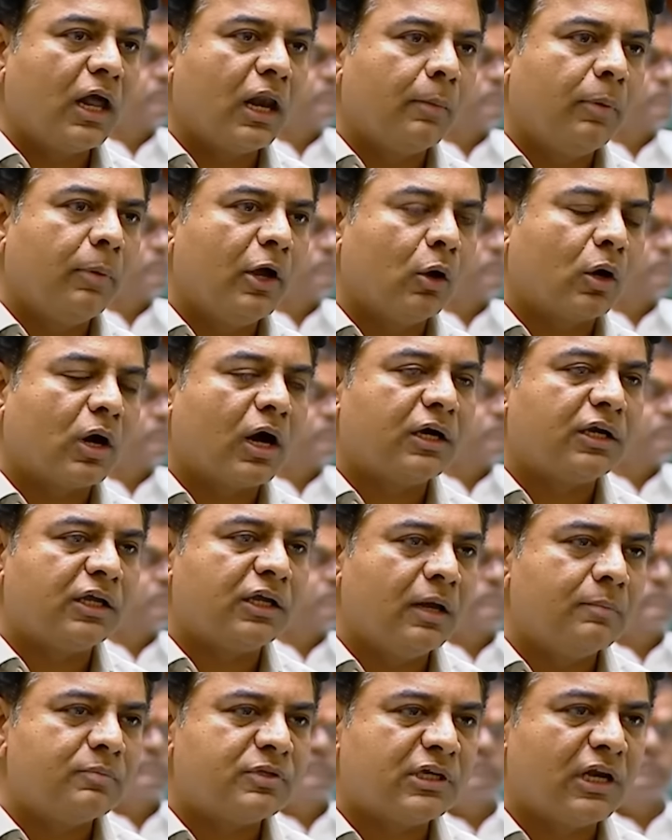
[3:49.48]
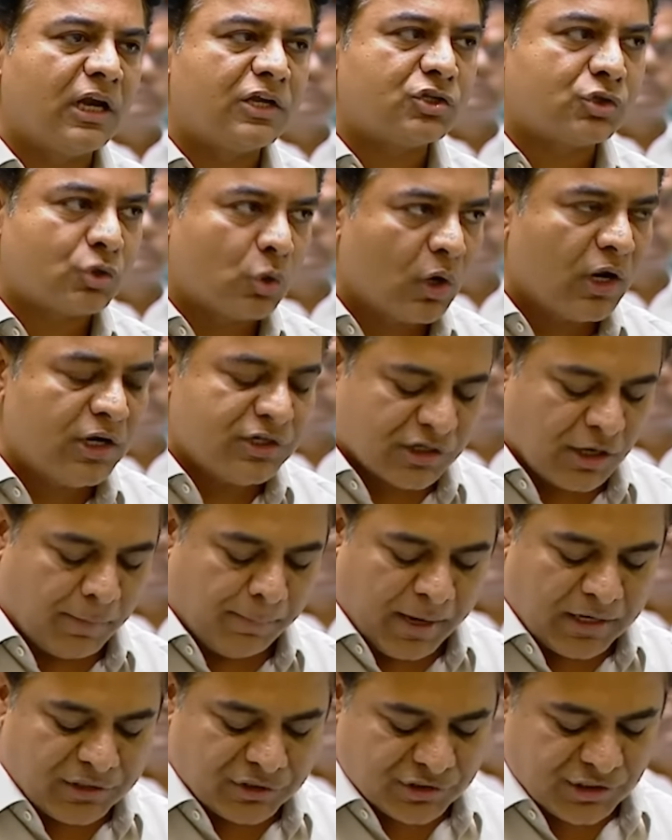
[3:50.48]
నలభై ఒక్క టీఎంసీల స్టోరేజ్
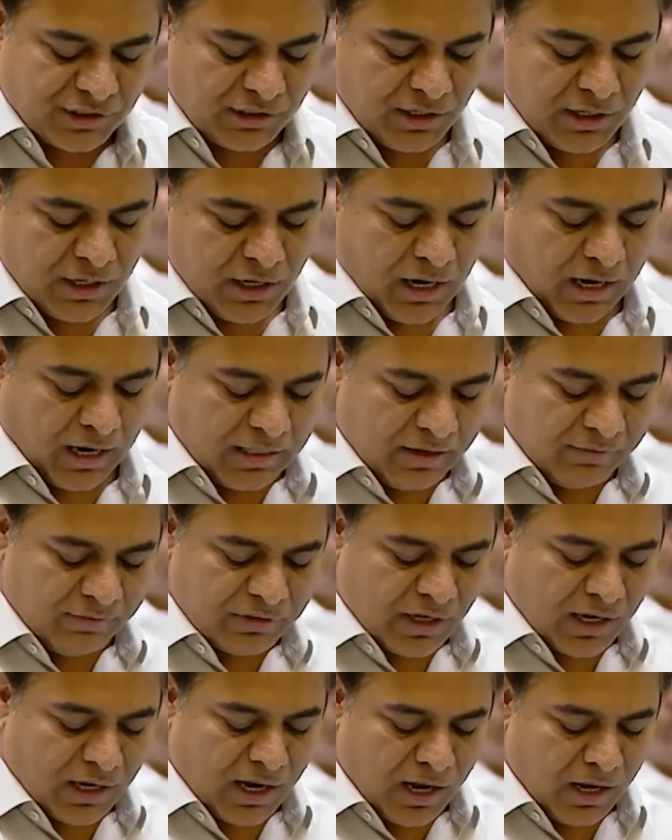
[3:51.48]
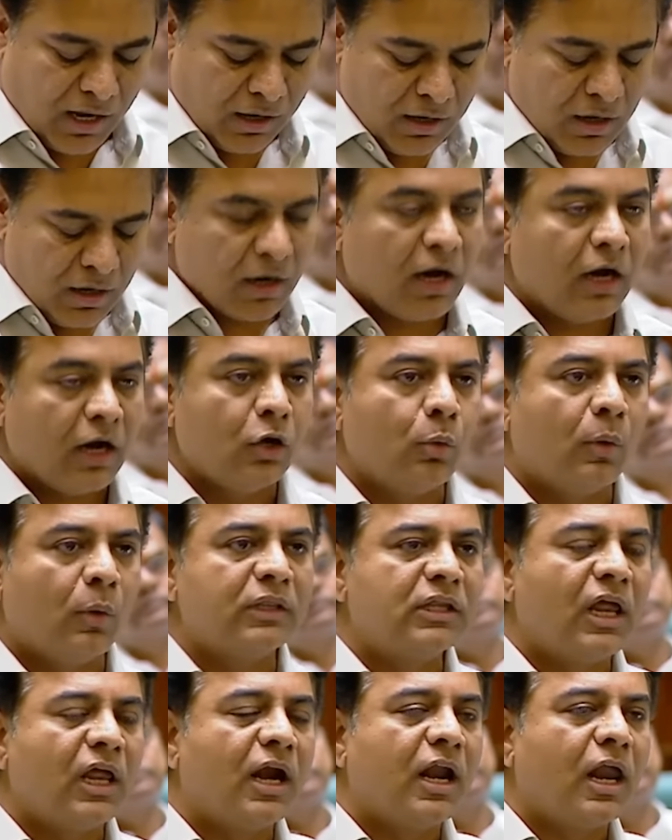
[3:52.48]
కెపాసిటీ అదేవిధంగా రెండు
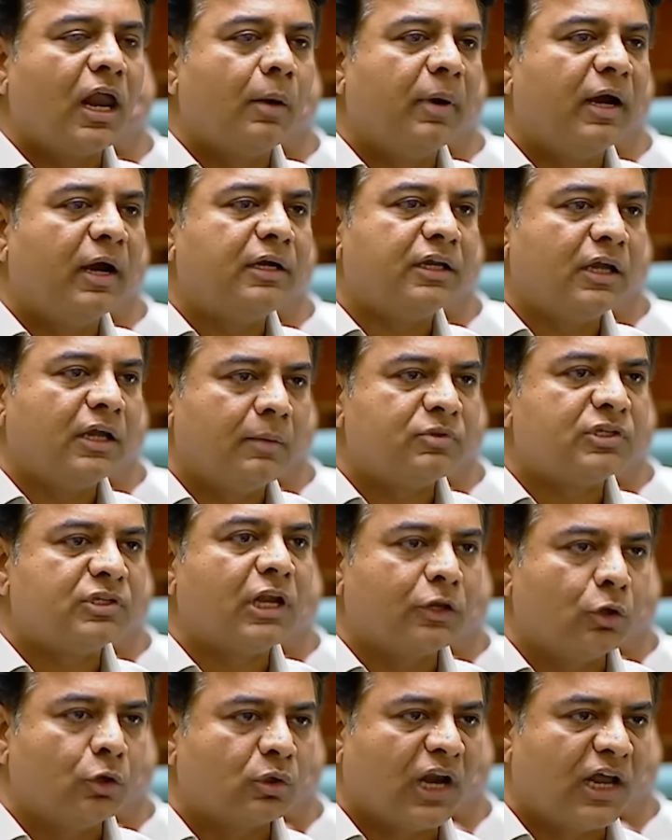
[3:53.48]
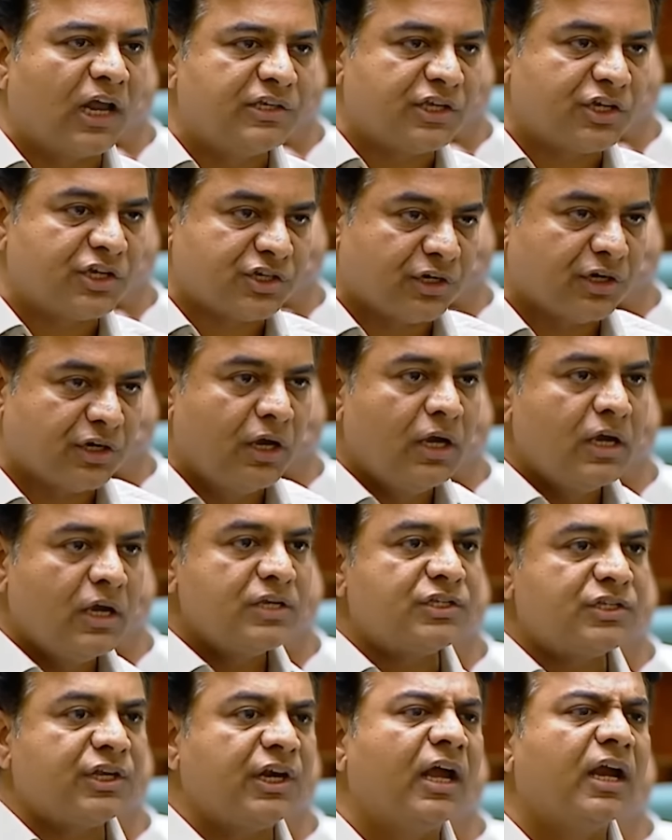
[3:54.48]
వందల నలభై టీఎంసీల యూటిలైజేషన్
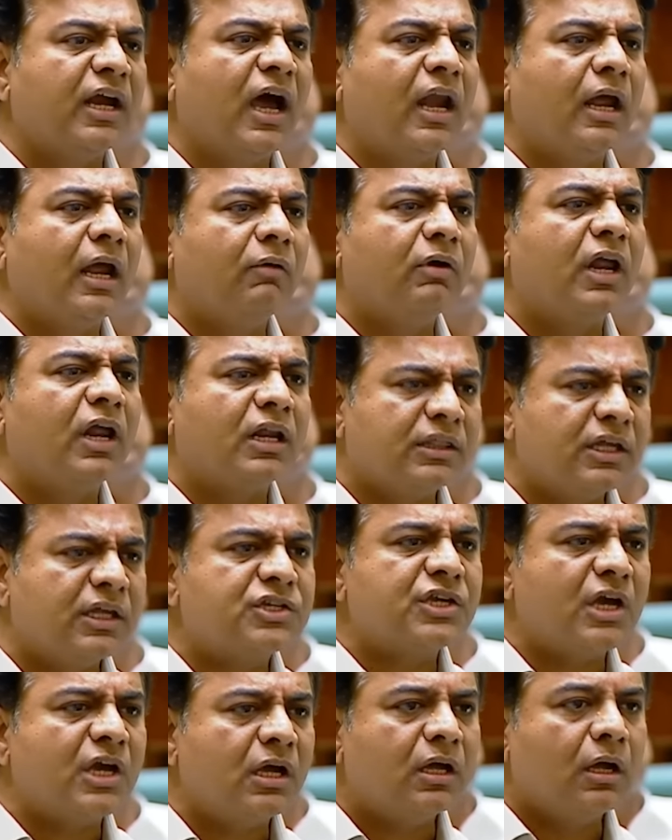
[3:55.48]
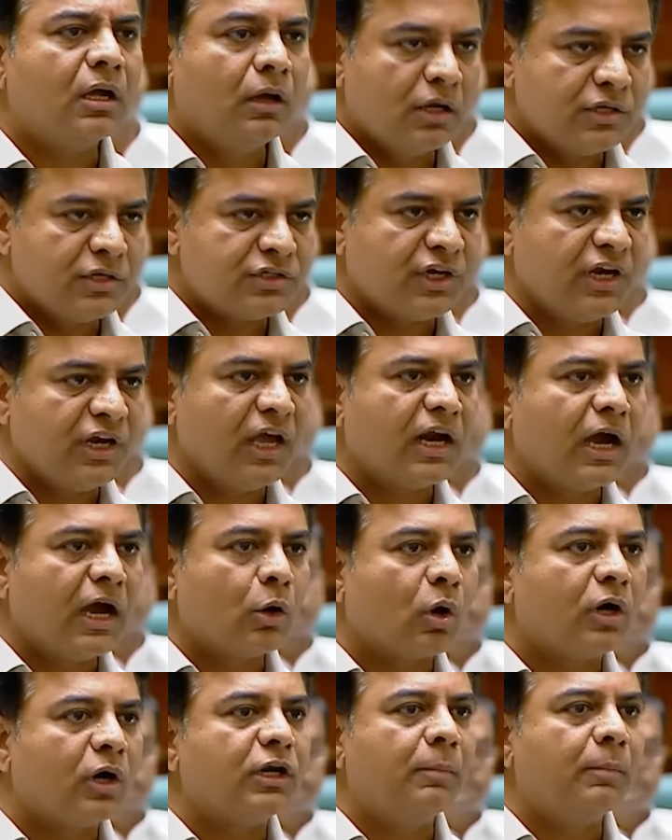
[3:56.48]
శ్రీయర్ గారు ఏమన్నారు అధ్యక్ష శ్రీయర్ గారు
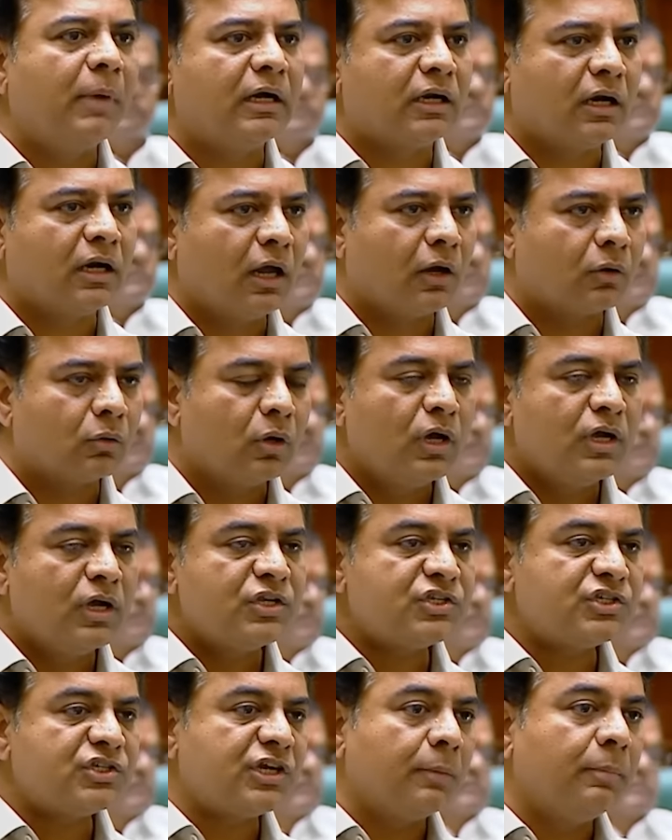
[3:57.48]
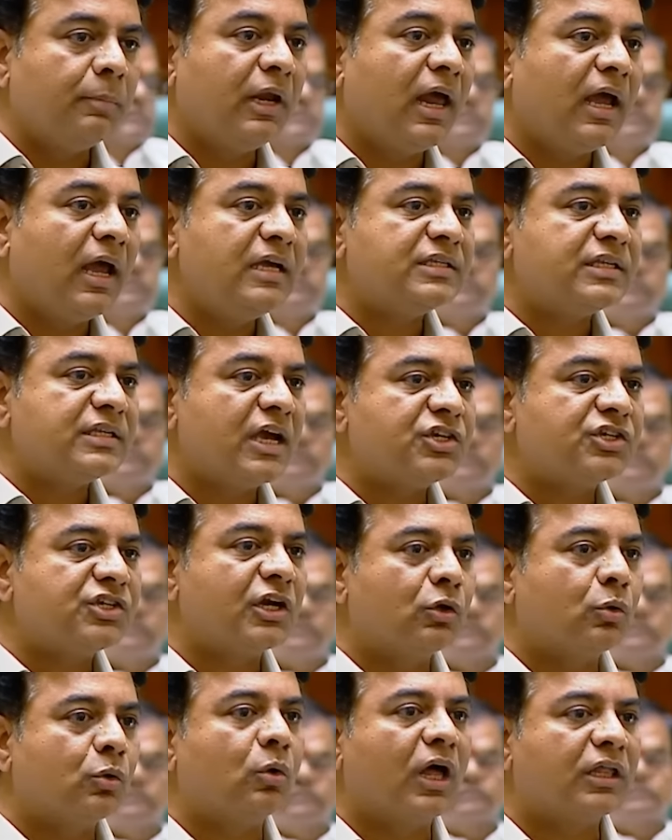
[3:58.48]
ఒకటే మాట అన్నారు
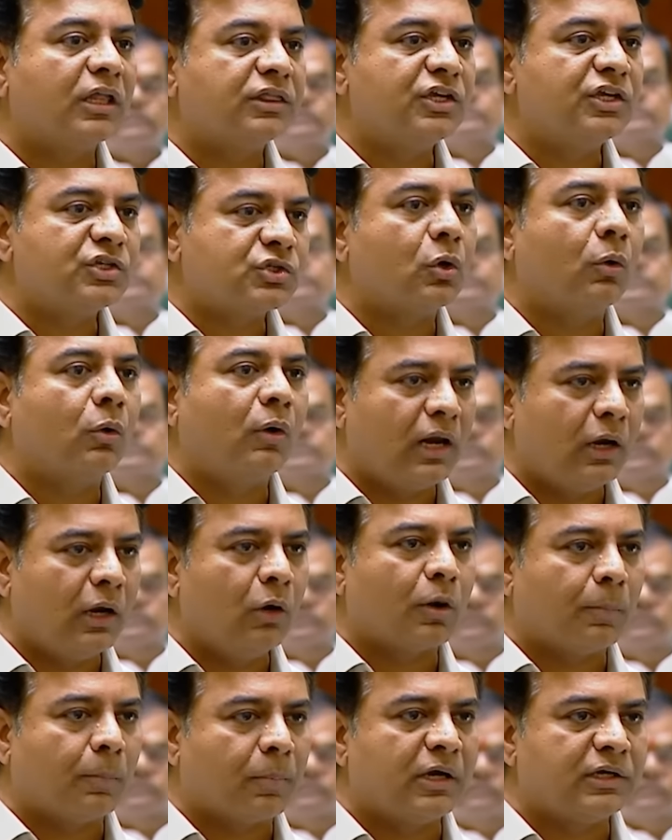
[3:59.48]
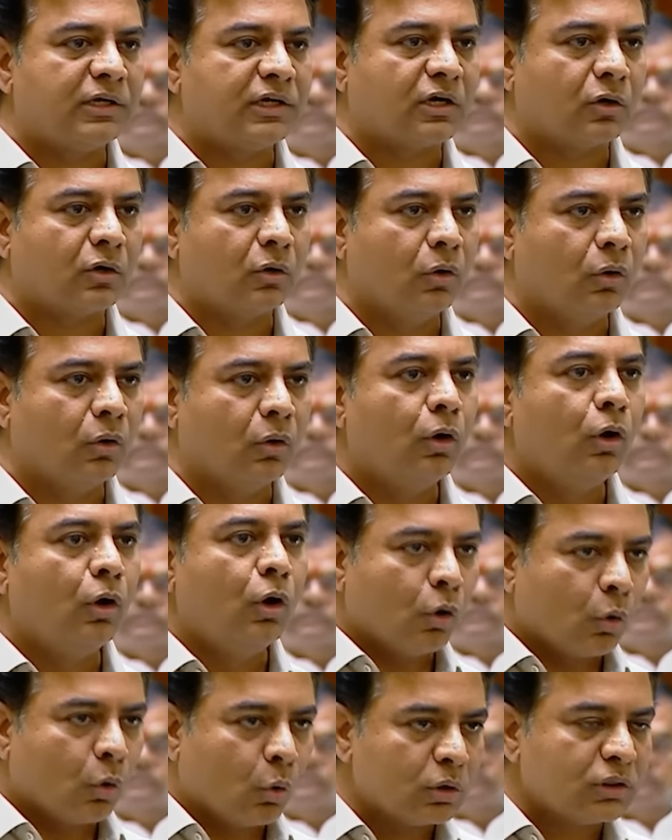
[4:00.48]
స్టెబిలైజేషన్ కూడా తీసుకోవాలి ఒక ప్రాజెక్టులో
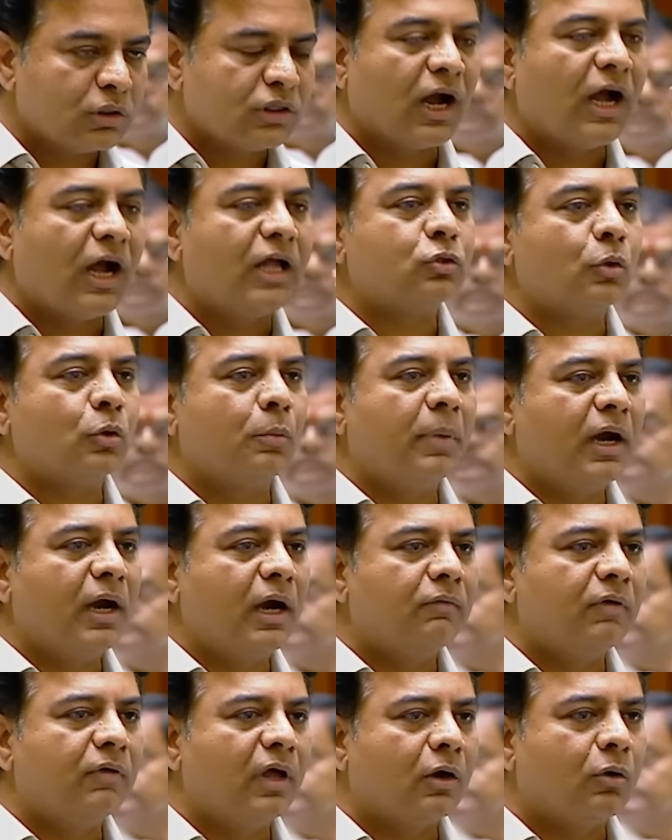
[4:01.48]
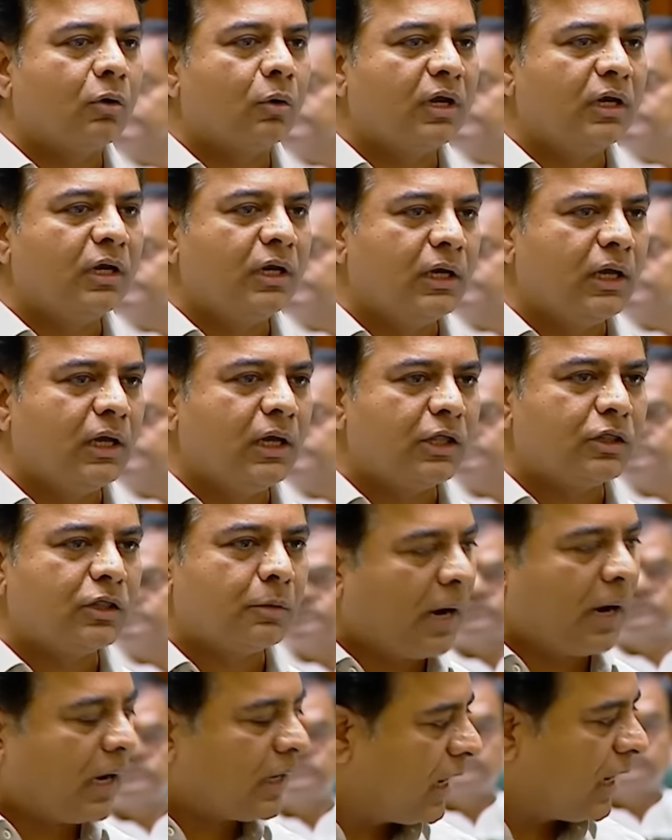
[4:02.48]
కొత్తగా తొంభై ఏడు వేలకు కూడా నీళ్ళు
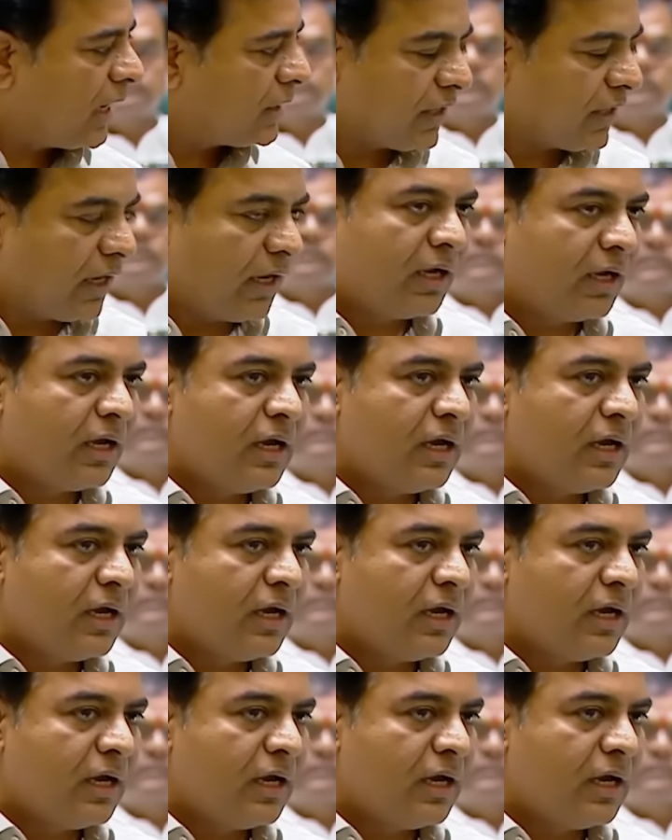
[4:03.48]
ఇవ్వలేదని మాట్లాడితే